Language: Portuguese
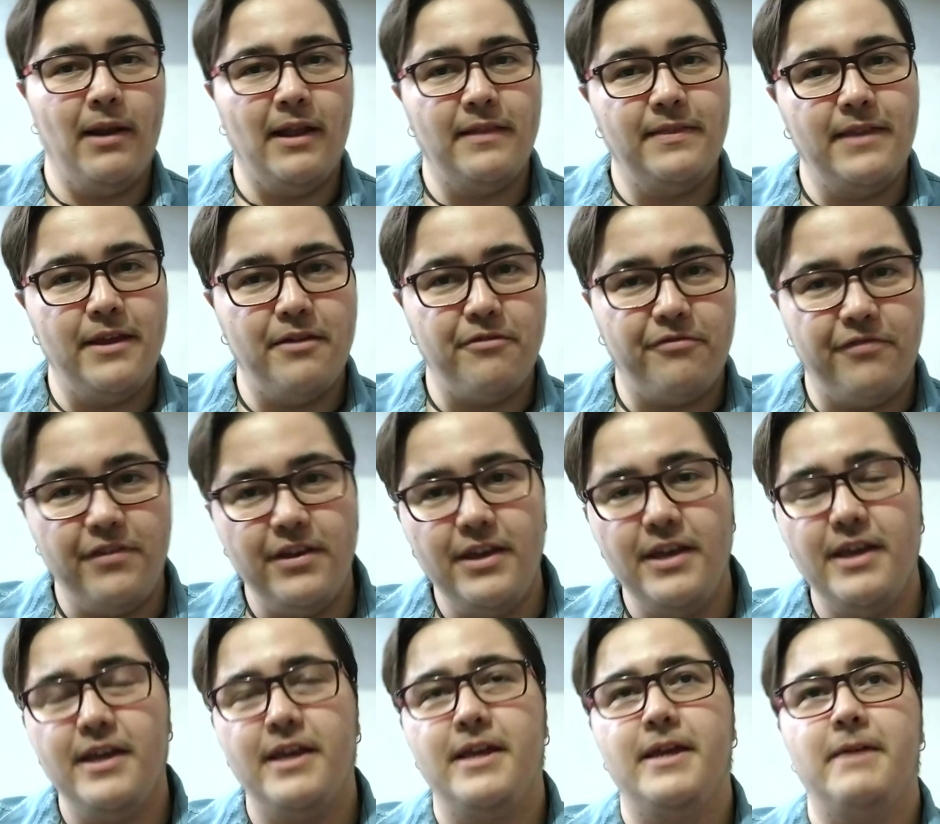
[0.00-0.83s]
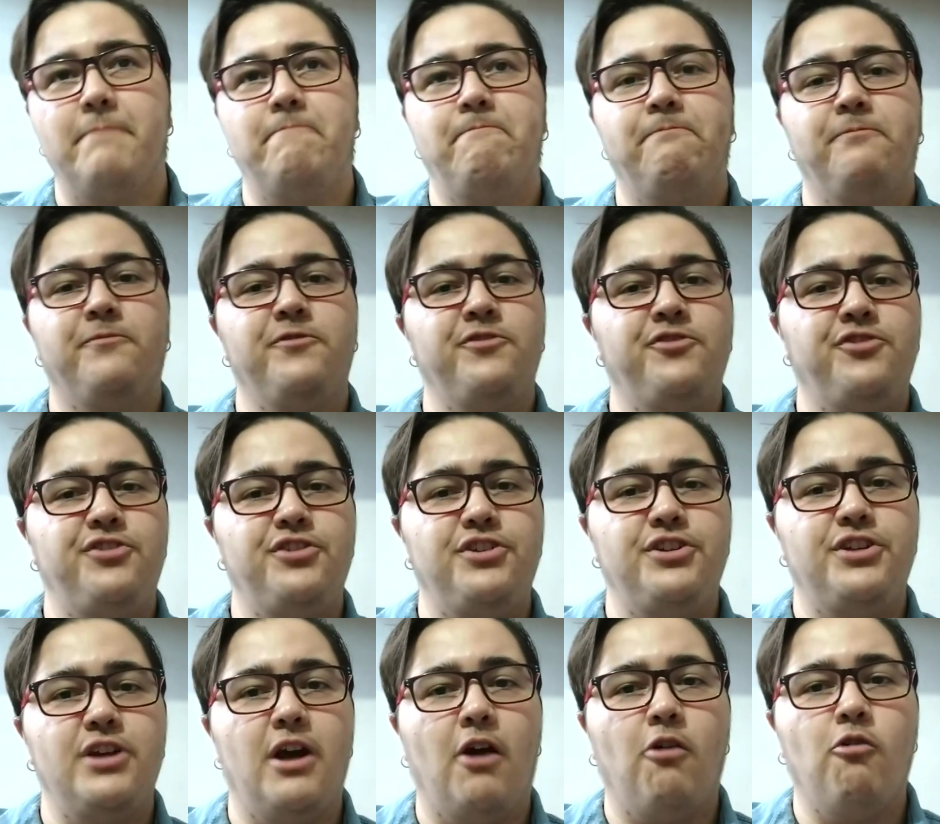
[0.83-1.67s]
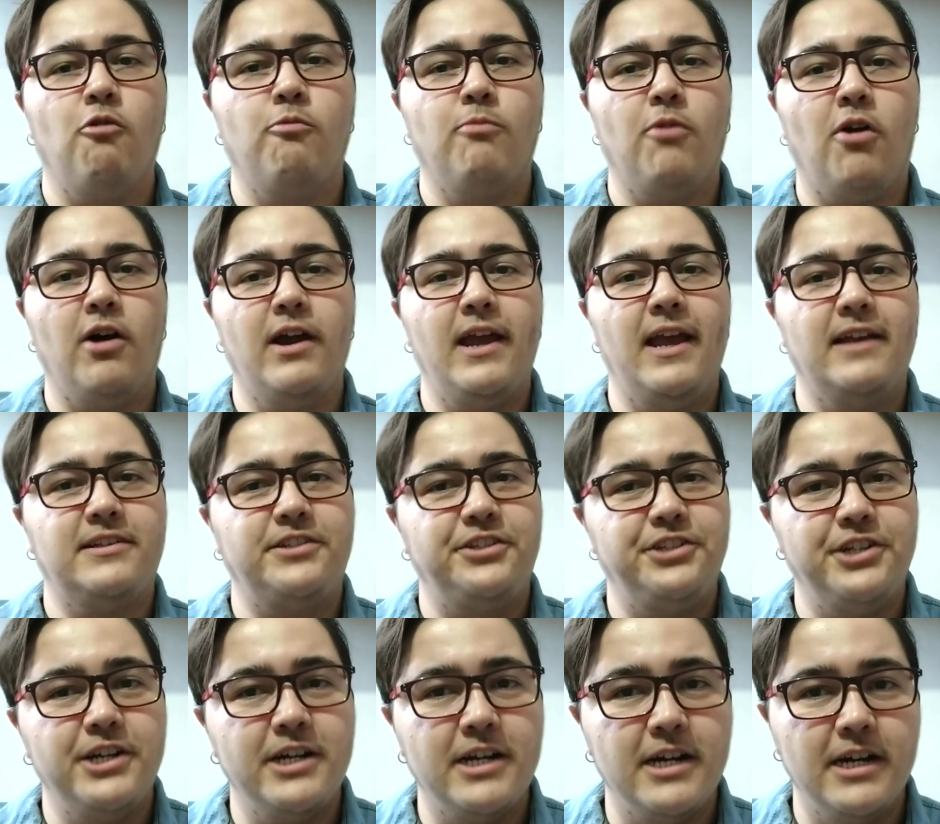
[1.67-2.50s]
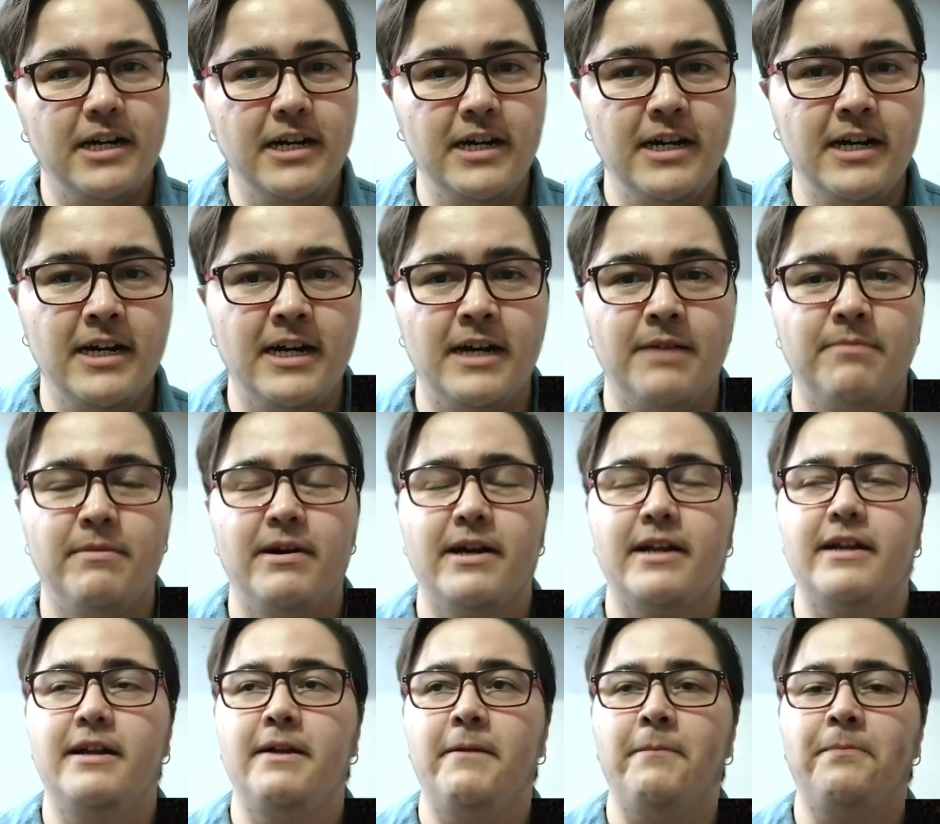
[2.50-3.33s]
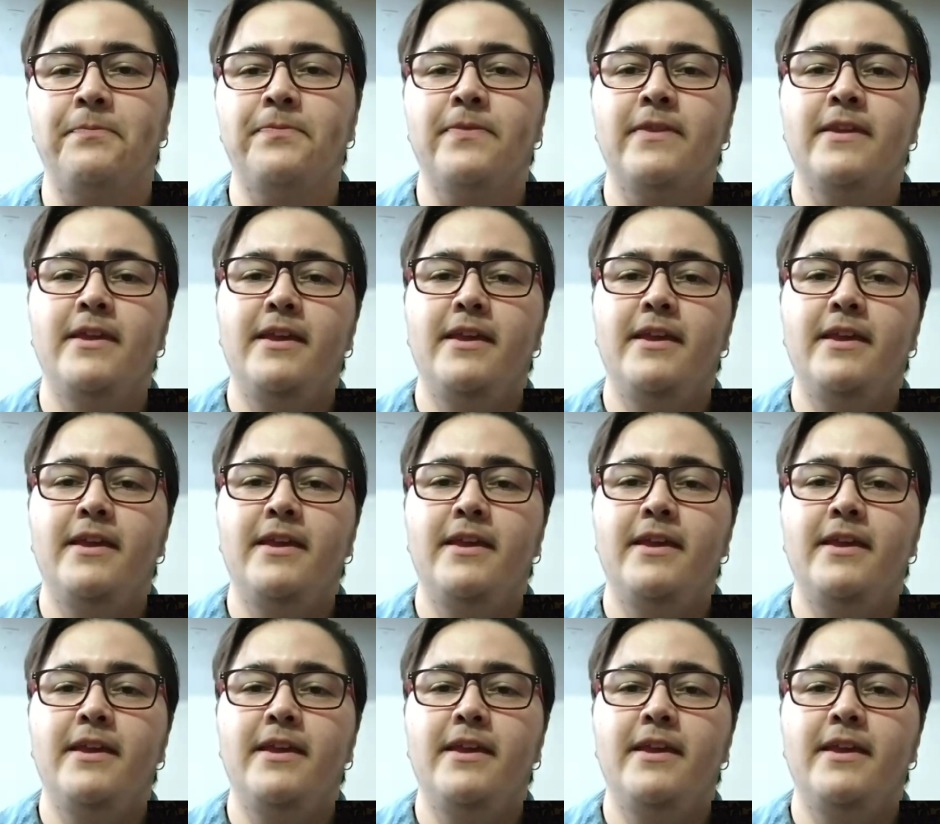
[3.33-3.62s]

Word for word: pela TV de alguma orquestra de câmara,